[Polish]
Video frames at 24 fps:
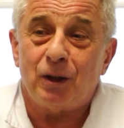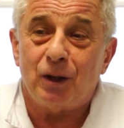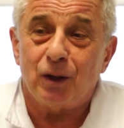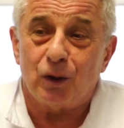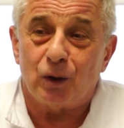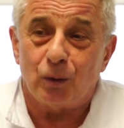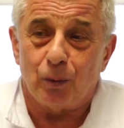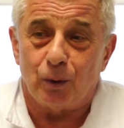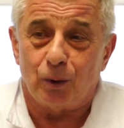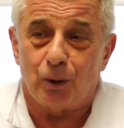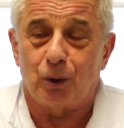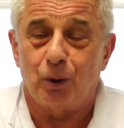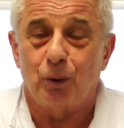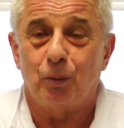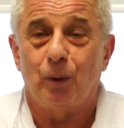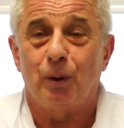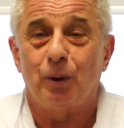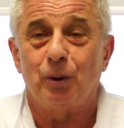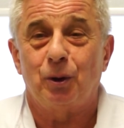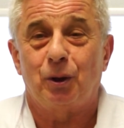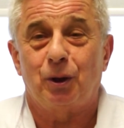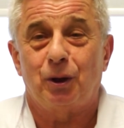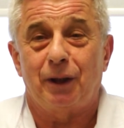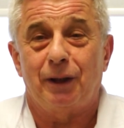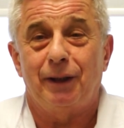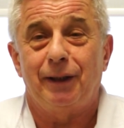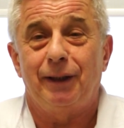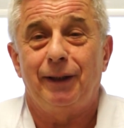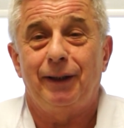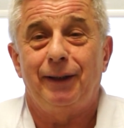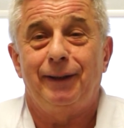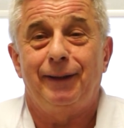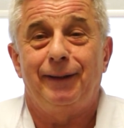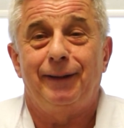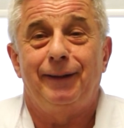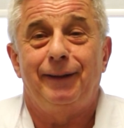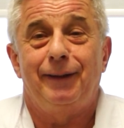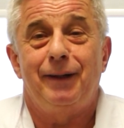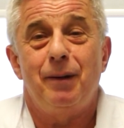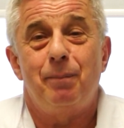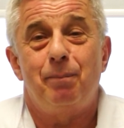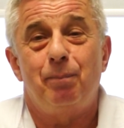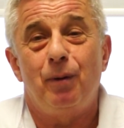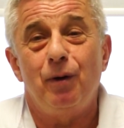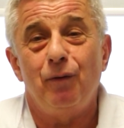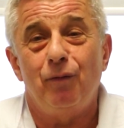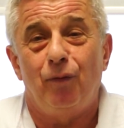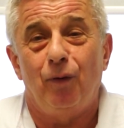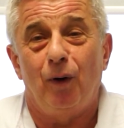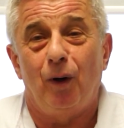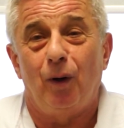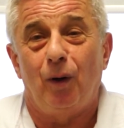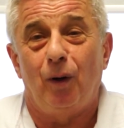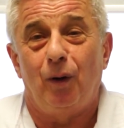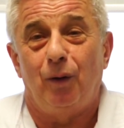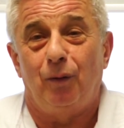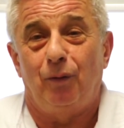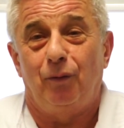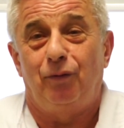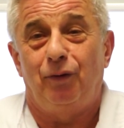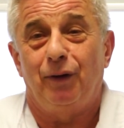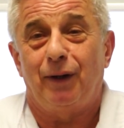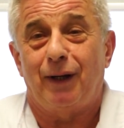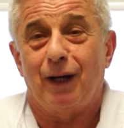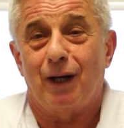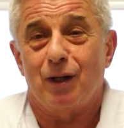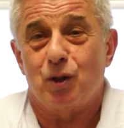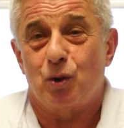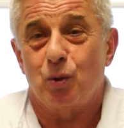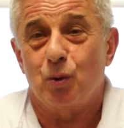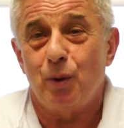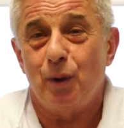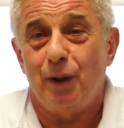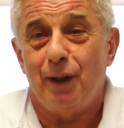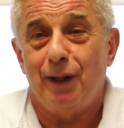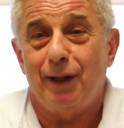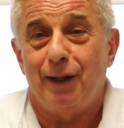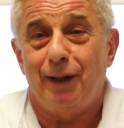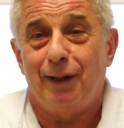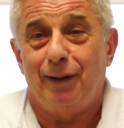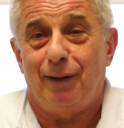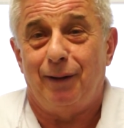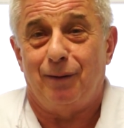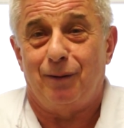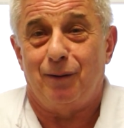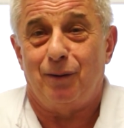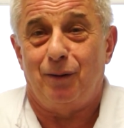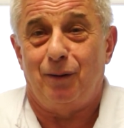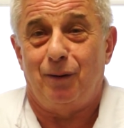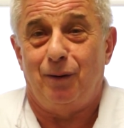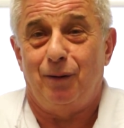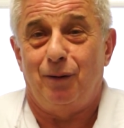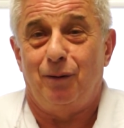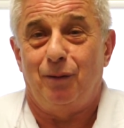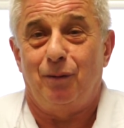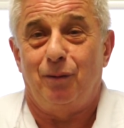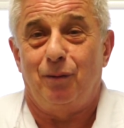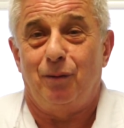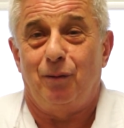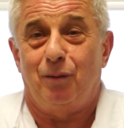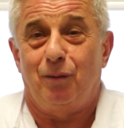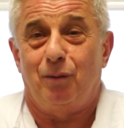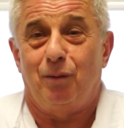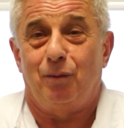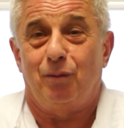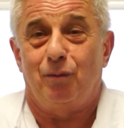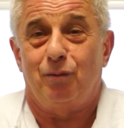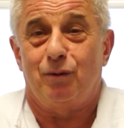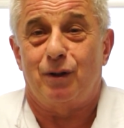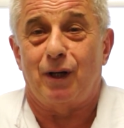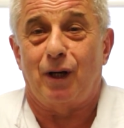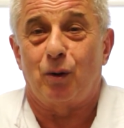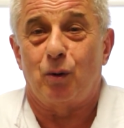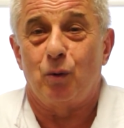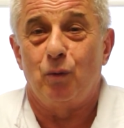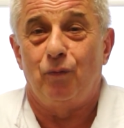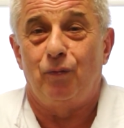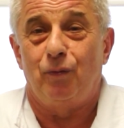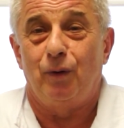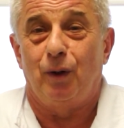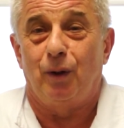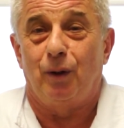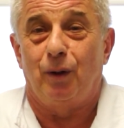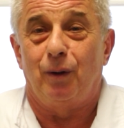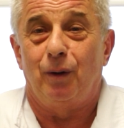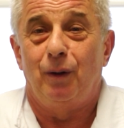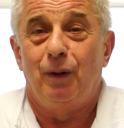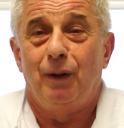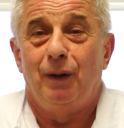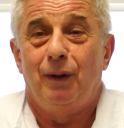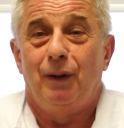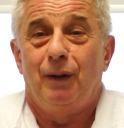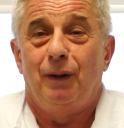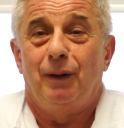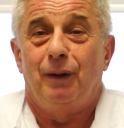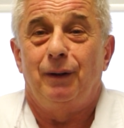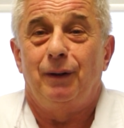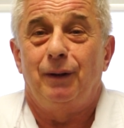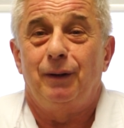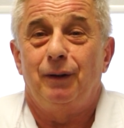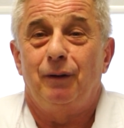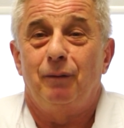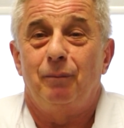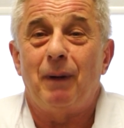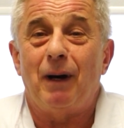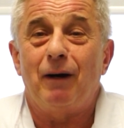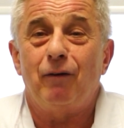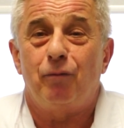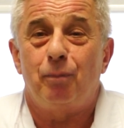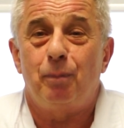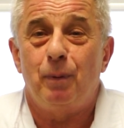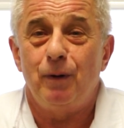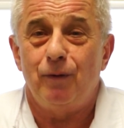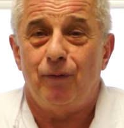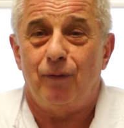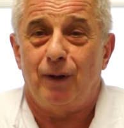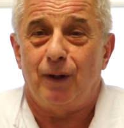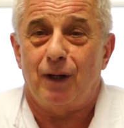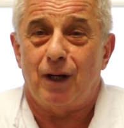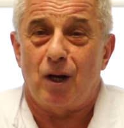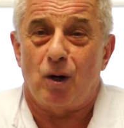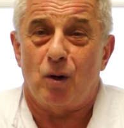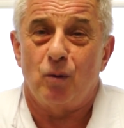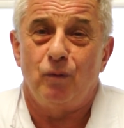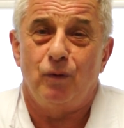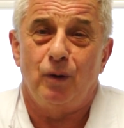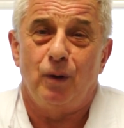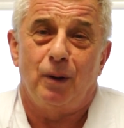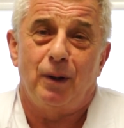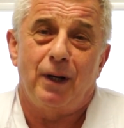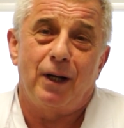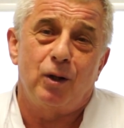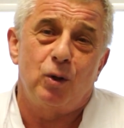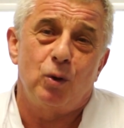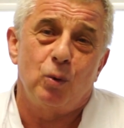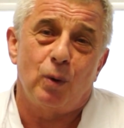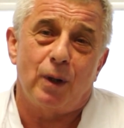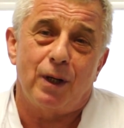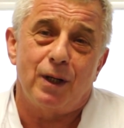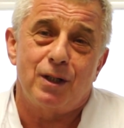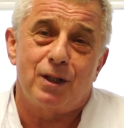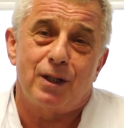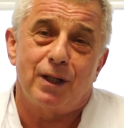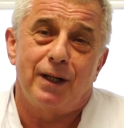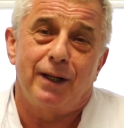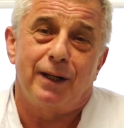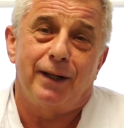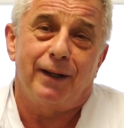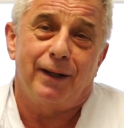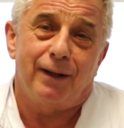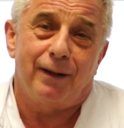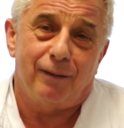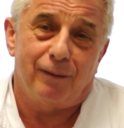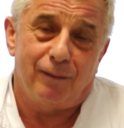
się złożyło, że piwo wykazuje zarówno Y, ma wpływ zarówno na diurezę y,